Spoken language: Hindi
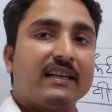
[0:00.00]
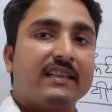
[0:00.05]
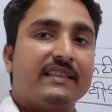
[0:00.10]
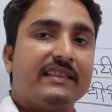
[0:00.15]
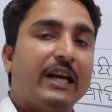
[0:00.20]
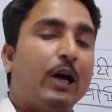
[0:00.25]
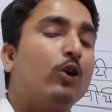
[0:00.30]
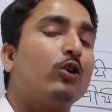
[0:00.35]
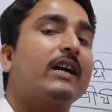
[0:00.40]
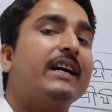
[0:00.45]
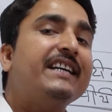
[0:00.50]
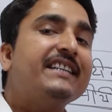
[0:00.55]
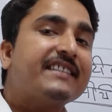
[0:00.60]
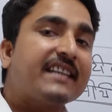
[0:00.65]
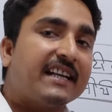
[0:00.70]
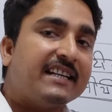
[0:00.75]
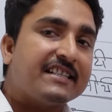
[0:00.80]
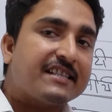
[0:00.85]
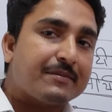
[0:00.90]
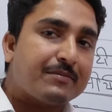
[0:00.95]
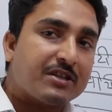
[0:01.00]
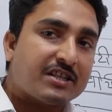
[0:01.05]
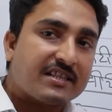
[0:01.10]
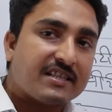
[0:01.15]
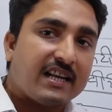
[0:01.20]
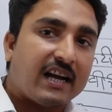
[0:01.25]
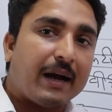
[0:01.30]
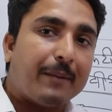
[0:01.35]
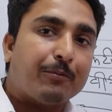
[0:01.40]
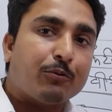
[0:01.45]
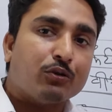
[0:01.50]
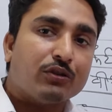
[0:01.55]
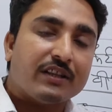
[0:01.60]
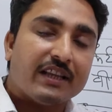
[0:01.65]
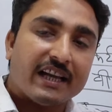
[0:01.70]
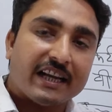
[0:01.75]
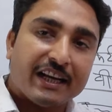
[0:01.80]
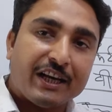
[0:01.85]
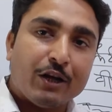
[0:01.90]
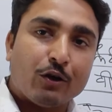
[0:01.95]
कर दिया और कई सारी समस्या आपको
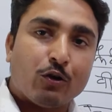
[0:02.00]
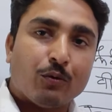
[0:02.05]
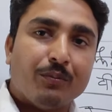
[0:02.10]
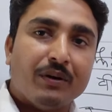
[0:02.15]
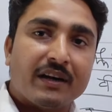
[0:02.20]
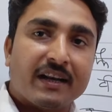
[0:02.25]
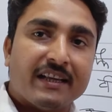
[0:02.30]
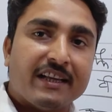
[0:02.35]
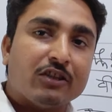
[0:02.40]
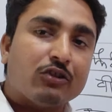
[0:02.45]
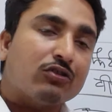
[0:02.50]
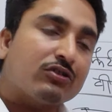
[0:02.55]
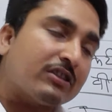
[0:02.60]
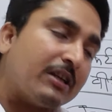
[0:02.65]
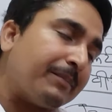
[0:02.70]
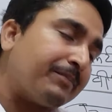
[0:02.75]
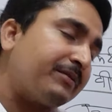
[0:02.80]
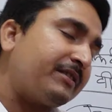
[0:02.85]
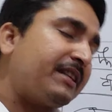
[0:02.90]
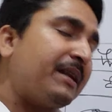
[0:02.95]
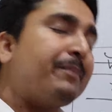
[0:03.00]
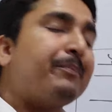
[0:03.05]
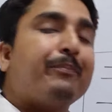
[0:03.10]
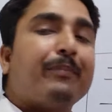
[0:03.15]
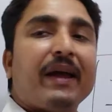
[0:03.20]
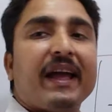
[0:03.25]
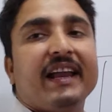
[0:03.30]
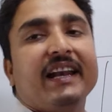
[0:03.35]
देखने को मिल रही है तो सबसे